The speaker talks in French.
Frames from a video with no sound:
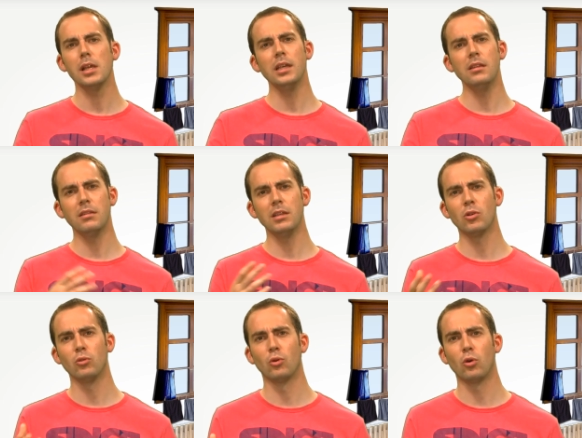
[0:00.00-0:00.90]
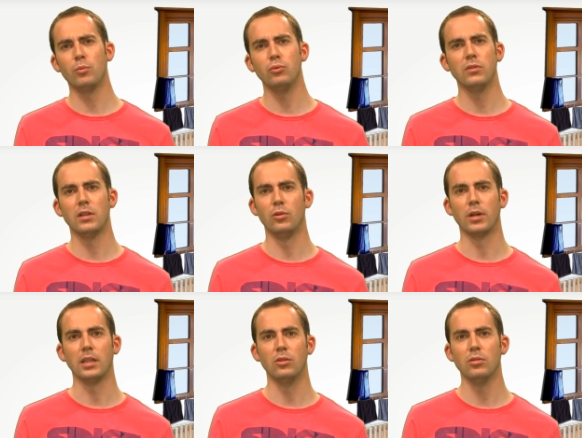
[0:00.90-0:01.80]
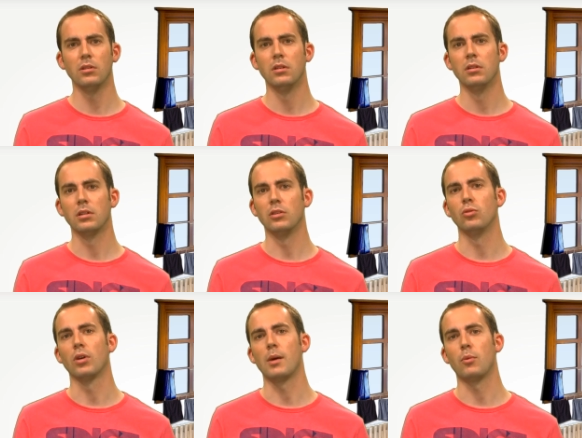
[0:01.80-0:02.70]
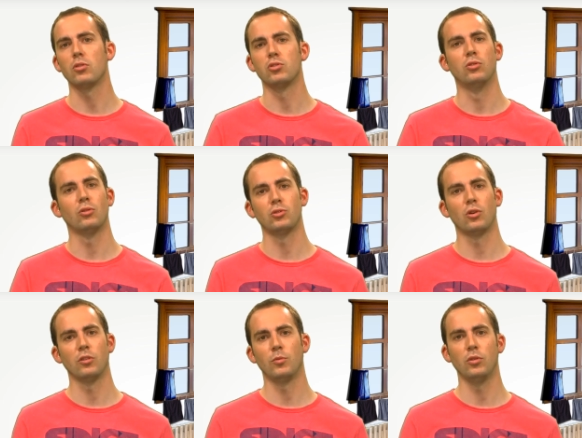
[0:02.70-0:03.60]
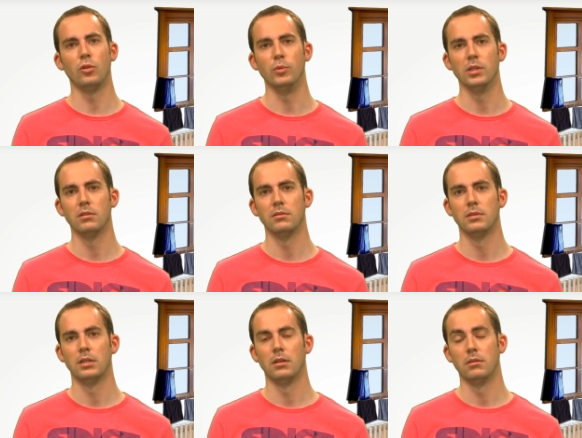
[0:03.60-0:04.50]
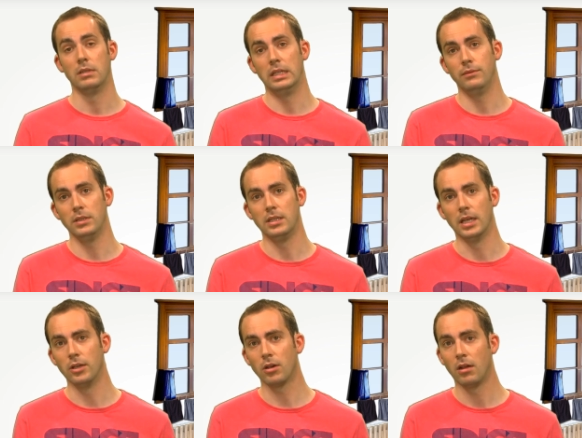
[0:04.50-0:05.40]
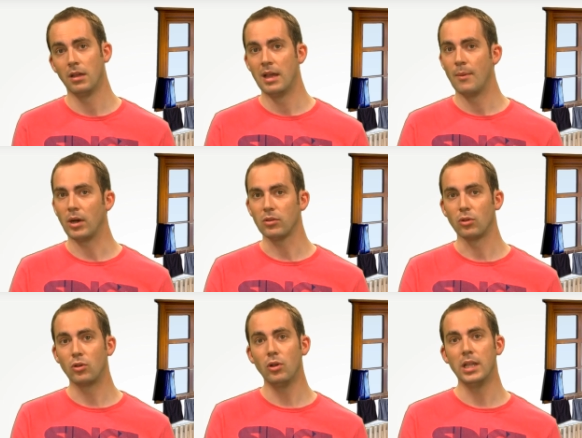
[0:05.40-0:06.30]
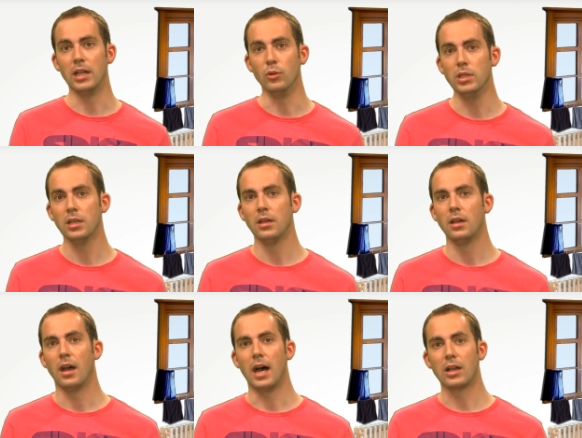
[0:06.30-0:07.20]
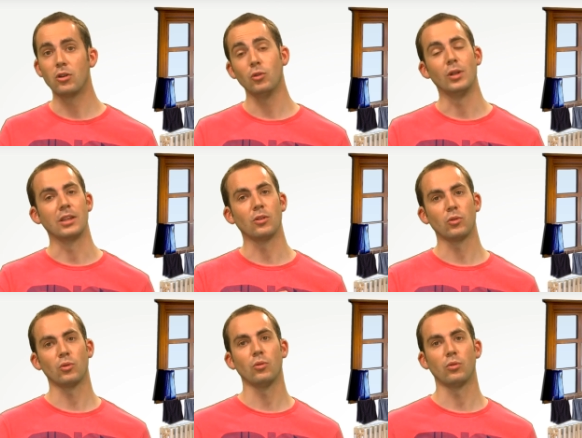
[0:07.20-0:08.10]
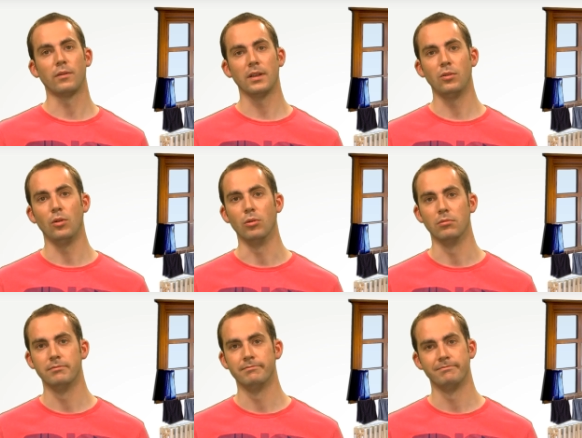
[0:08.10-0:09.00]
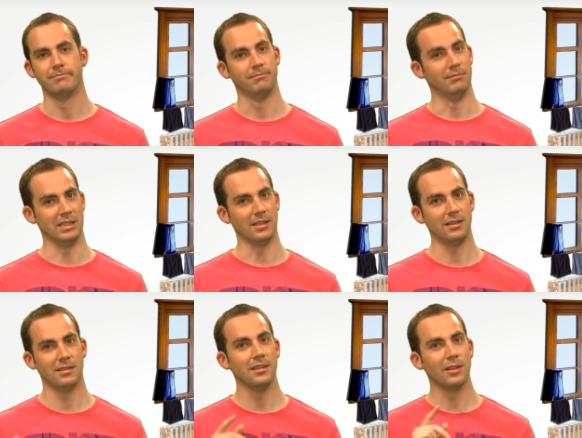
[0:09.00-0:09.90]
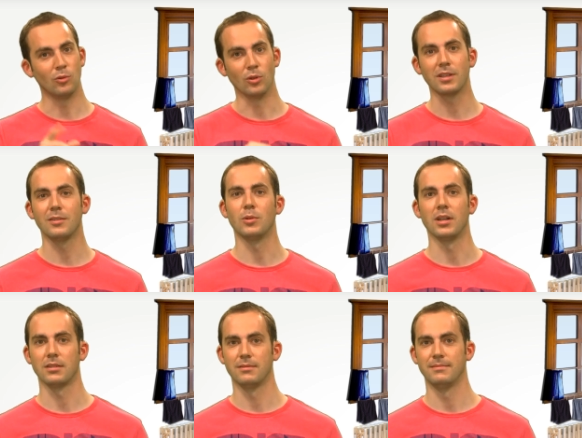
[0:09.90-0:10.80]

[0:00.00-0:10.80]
essayant de repousser le rideau qui se rapproche dangereusement de lui, et finit d'ailleurs par se coller à lui à cause de la tension de surface de l'eau. Mais ça, c'est une autre histoire.